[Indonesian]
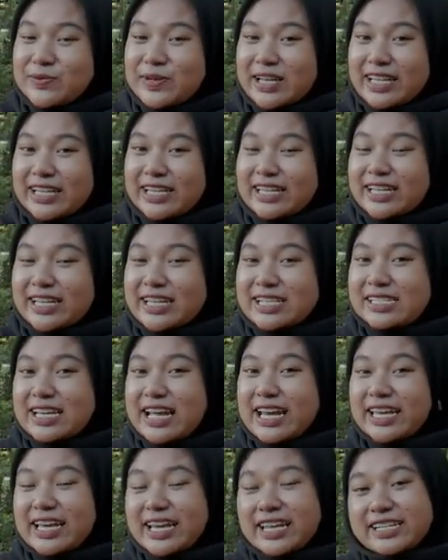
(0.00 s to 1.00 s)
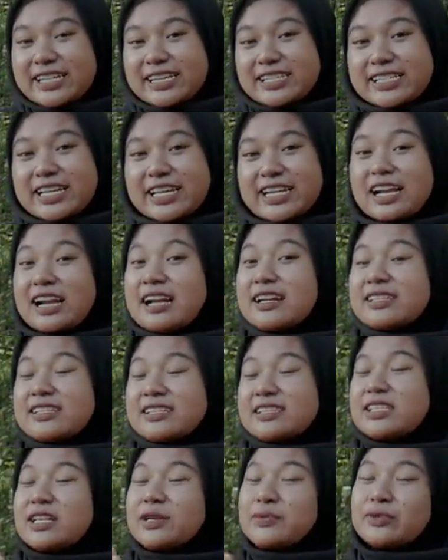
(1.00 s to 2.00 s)
Jumpa lagi dengan saya di channel
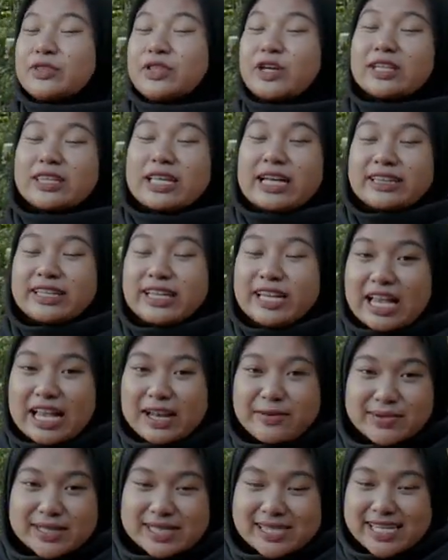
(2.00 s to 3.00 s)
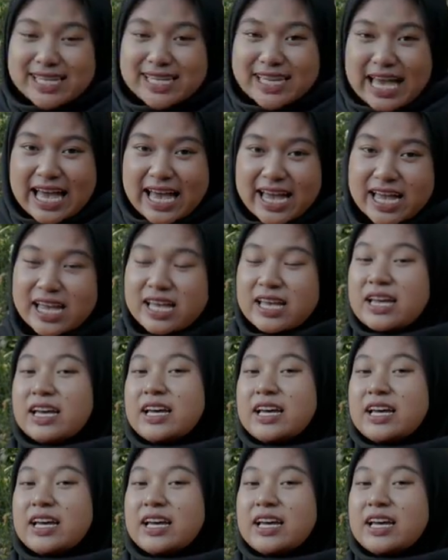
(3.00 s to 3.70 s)
Distributor Taktikal pastinya.